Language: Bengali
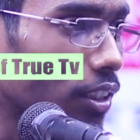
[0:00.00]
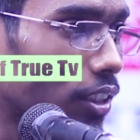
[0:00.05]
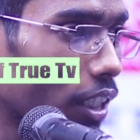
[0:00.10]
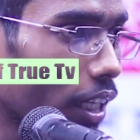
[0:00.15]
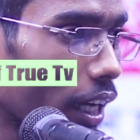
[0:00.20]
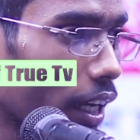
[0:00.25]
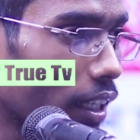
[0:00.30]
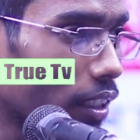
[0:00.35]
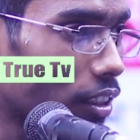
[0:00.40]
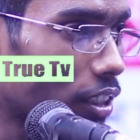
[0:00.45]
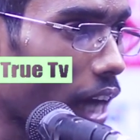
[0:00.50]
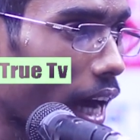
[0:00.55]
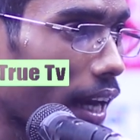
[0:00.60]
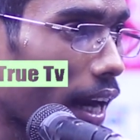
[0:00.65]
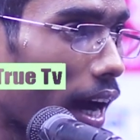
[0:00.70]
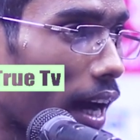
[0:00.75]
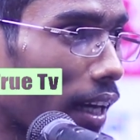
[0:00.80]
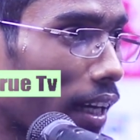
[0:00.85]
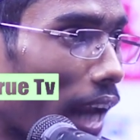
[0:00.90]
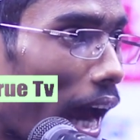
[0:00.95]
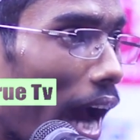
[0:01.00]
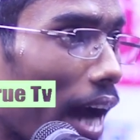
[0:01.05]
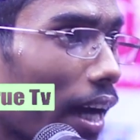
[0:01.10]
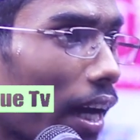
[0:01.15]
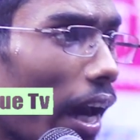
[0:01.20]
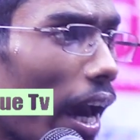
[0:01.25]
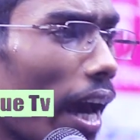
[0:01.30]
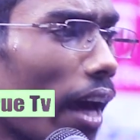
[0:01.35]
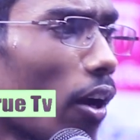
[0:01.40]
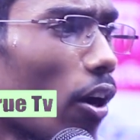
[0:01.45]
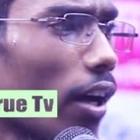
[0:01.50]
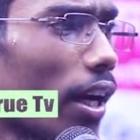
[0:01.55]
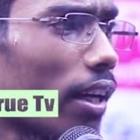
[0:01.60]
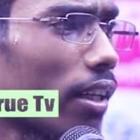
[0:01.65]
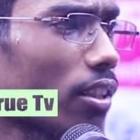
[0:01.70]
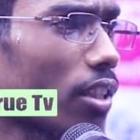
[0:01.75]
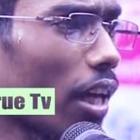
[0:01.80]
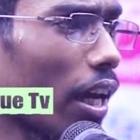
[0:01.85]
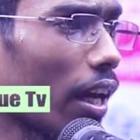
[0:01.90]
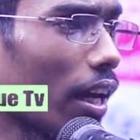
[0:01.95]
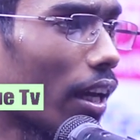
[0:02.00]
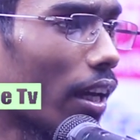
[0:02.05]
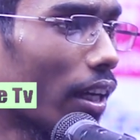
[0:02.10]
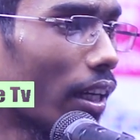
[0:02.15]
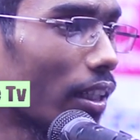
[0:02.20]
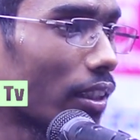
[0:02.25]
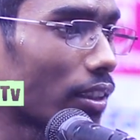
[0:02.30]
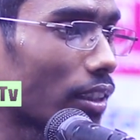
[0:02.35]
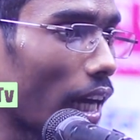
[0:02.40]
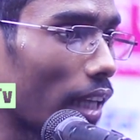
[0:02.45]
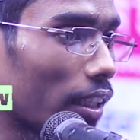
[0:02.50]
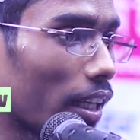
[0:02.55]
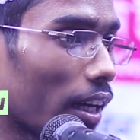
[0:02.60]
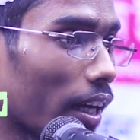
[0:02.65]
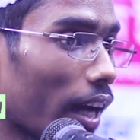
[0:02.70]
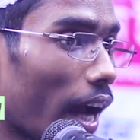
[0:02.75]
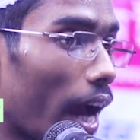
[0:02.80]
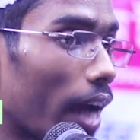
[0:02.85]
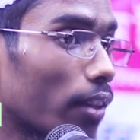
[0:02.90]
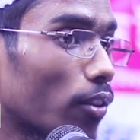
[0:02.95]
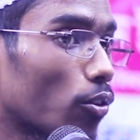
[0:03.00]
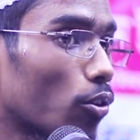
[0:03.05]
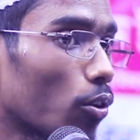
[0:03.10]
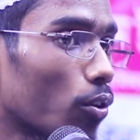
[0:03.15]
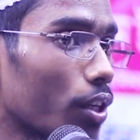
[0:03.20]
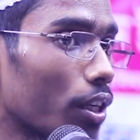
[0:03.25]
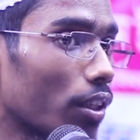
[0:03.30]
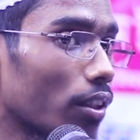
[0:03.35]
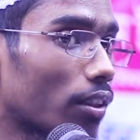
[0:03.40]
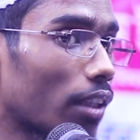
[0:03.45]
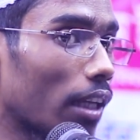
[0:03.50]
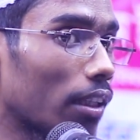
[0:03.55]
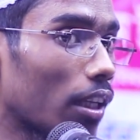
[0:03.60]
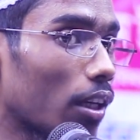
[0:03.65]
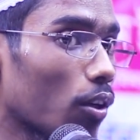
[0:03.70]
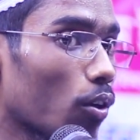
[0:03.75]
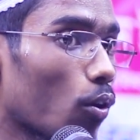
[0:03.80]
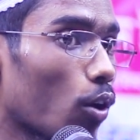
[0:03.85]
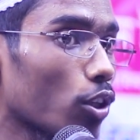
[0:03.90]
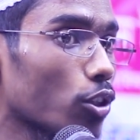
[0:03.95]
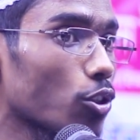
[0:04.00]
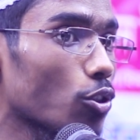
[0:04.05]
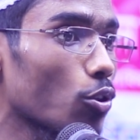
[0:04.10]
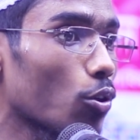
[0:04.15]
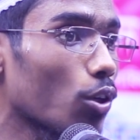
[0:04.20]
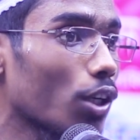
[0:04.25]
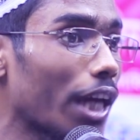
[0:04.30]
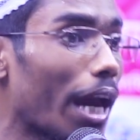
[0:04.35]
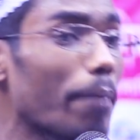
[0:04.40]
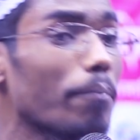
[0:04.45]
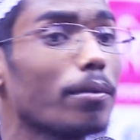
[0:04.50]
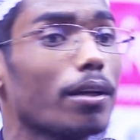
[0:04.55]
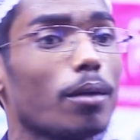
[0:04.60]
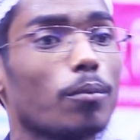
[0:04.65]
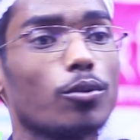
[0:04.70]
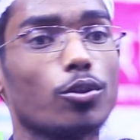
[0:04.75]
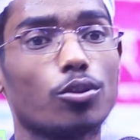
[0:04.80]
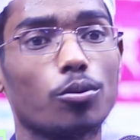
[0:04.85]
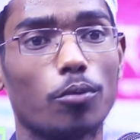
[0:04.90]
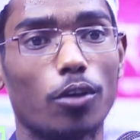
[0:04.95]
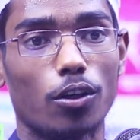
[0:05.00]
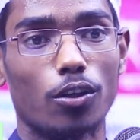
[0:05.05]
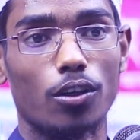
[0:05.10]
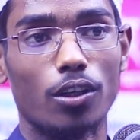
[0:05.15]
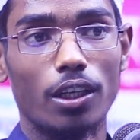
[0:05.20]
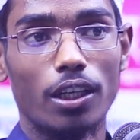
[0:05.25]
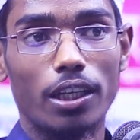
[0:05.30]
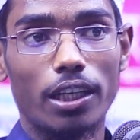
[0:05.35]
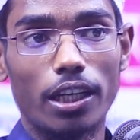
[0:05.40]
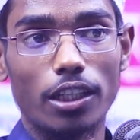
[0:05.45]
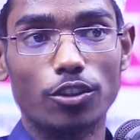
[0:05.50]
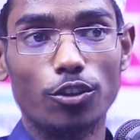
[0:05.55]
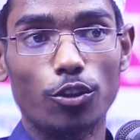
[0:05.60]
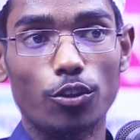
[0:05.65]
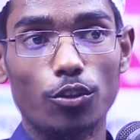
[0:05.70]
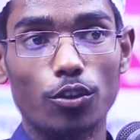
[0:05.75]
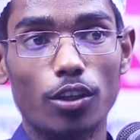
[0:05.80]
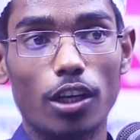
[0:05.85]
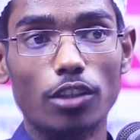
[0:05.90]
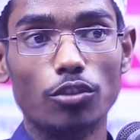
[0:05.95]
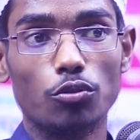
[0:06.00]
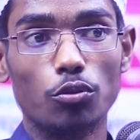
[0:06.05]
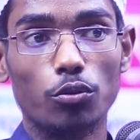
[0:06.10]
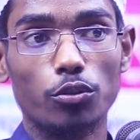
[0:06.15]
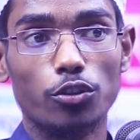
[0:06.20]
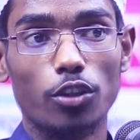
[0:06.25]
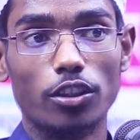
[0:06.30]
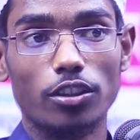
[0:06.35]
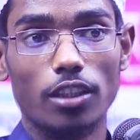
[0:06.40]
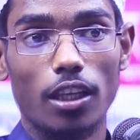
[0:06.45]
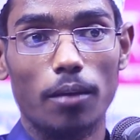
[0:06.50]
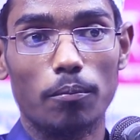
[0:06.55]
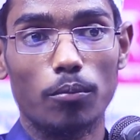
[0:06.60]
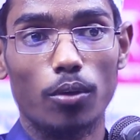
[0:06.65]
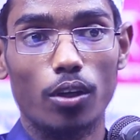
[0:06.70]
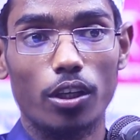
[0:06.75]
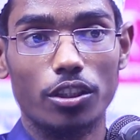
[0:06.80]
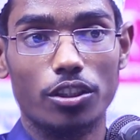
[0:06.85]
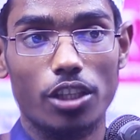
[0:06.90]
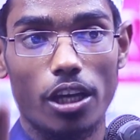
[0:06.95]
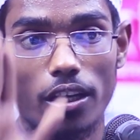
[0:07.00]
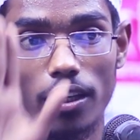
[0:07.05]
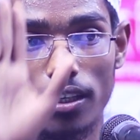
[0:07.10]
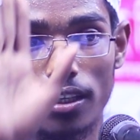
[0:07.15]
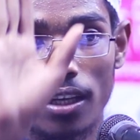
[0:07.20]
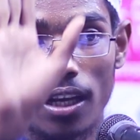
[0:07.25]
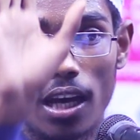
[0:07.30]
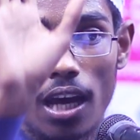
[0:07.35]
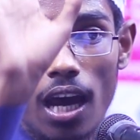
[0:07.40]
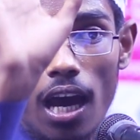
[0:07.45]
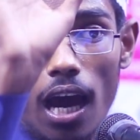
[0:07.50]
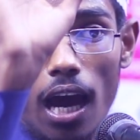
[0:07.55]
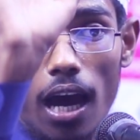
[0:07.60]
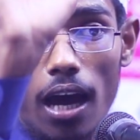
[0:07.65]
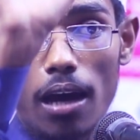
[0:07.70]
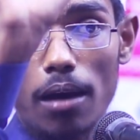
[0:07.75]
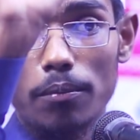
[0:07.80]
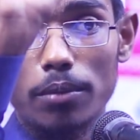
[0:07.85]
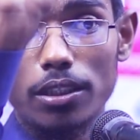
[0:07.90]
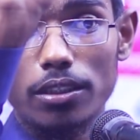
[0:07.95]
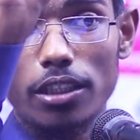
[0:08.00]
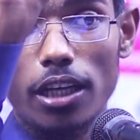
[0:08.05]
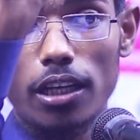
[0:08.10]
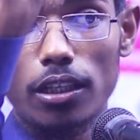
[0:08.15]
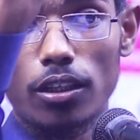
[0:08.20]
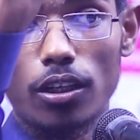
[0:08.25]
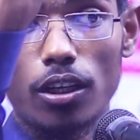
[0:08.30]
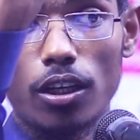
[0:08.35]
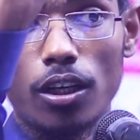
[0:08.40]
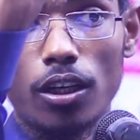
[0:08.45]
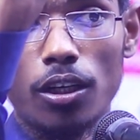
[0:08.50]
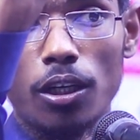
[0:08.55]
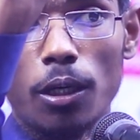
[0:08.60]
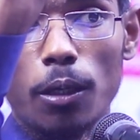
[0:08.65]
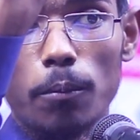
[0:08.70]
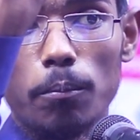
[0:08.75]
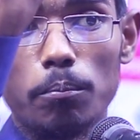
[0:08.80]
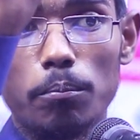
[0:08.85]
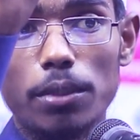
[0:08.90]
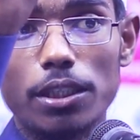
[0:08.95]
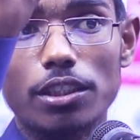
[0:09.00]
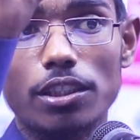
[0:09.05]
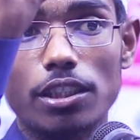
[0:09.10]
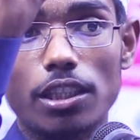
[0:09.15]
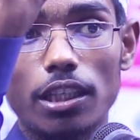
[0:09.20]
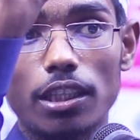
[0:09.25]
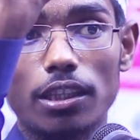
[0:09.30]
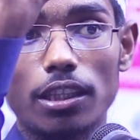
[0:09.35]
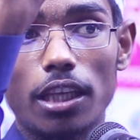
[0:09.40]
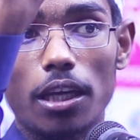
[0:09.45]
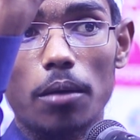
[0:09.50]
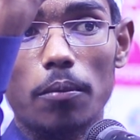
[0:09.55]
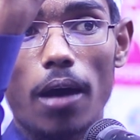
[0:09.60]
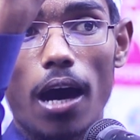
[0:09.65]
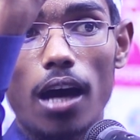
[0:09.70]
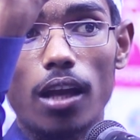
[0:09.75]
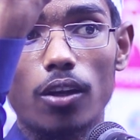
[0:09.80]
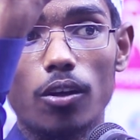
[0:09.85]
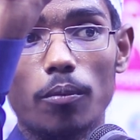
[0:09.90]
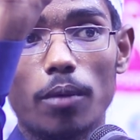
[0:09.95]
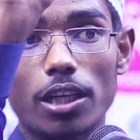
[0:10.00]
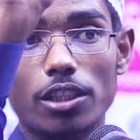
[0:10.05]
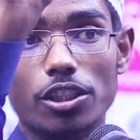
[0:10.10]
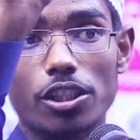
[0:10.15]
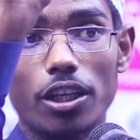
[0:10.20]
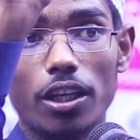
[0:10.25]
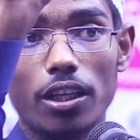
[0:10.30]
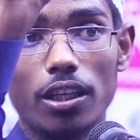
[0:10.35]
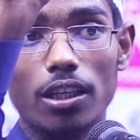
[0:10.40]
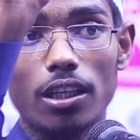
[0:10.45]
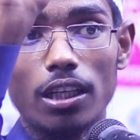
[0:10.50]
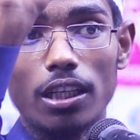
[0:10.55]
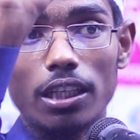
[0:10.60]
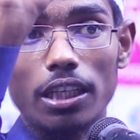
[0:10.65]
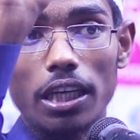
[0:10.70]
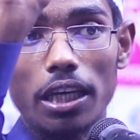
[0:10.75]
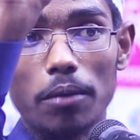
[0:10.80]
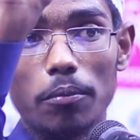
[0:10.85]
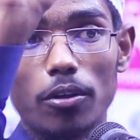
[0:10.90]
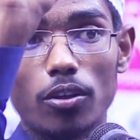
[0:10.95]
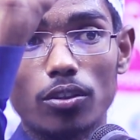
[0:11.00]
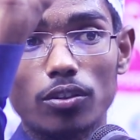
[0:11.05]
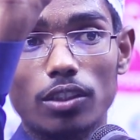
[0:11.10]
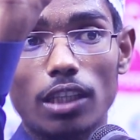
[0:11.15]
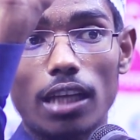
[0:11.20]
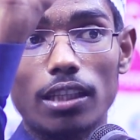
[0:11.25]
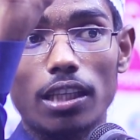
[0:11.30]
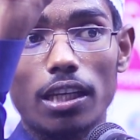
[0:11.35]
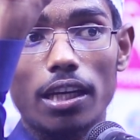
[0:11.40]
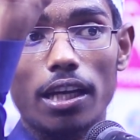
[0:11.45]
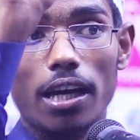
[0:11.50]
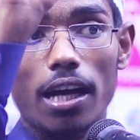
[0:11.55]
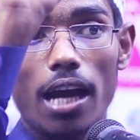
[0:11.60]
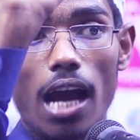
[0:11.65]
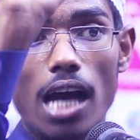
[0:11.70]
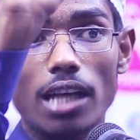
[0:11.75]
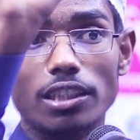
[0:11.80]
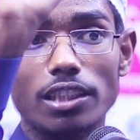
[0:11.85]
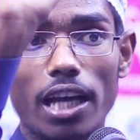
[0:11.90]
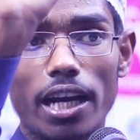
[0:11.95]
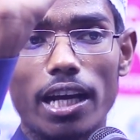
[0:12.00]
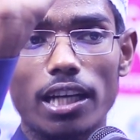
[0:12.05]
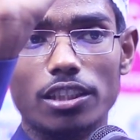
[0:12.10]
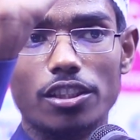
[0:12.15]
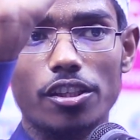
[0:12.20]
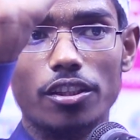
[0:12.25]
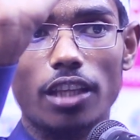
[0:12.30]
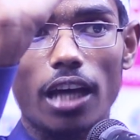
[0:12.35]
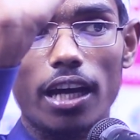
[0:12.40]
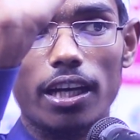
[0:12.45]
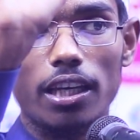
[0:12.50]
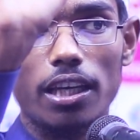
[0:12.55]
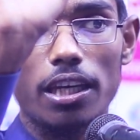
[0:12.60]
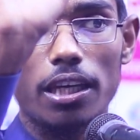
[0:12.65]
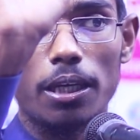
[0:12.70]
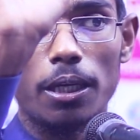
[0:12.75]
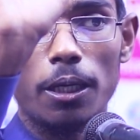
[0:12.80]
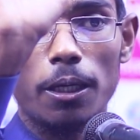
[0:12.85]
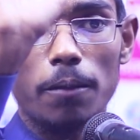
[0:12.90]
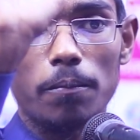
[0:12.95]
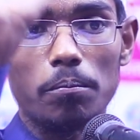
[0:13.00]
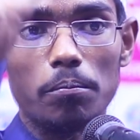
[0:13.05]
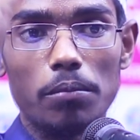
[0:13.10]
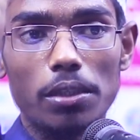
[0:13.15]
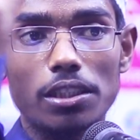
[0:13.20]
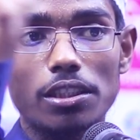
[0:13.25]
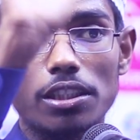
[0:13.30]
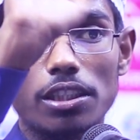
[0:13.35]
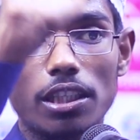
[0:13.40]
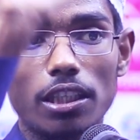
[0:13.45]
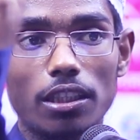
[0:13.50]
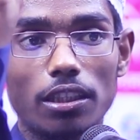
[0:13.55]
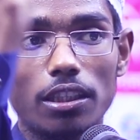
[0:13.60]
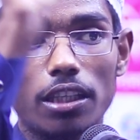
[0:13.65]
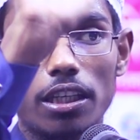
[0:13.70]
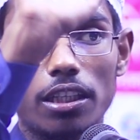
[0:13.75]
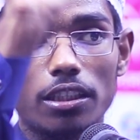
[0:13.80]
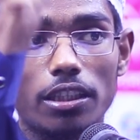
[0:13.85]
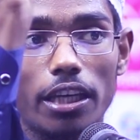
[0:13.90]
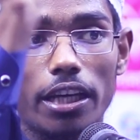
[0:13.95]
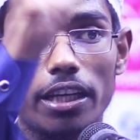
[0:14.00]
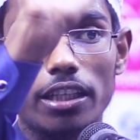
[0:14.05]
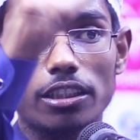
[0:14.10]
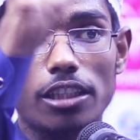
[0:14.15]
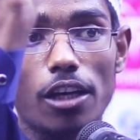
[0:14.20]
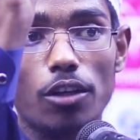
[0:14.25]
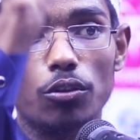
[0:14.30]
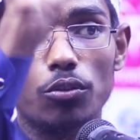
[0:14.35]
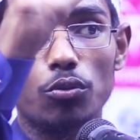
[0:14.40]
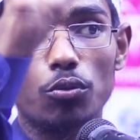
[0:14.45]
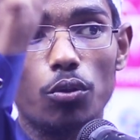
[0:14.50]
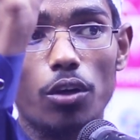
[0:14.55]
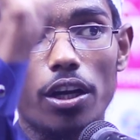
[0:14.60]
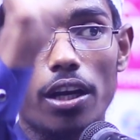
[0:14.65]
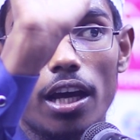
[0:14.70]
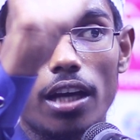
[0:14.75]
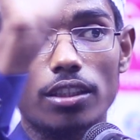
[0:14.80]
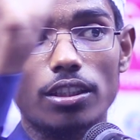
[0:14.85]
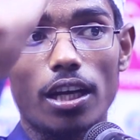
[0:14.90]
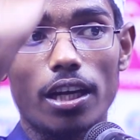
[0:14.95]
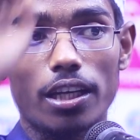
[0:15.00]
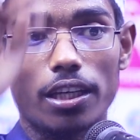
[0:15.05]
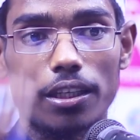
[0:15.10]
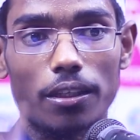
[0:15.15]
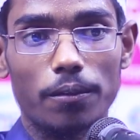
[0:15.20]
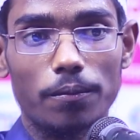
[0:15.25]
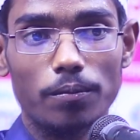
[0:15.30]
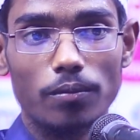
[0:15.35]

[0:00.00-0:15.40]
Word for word: যে যারা না খেয়ে রয়েছে যাদের খাদ্য নেই তাদের কষ্ট কেমনে বুঝব এজন্য সাল্লাম বলেছেন আমি যেন মিসকিনদের ভালোবাসি এবং তাদের কাছাকাছি থাকি মিসকিনদের থেকে যেন দূরে না যায়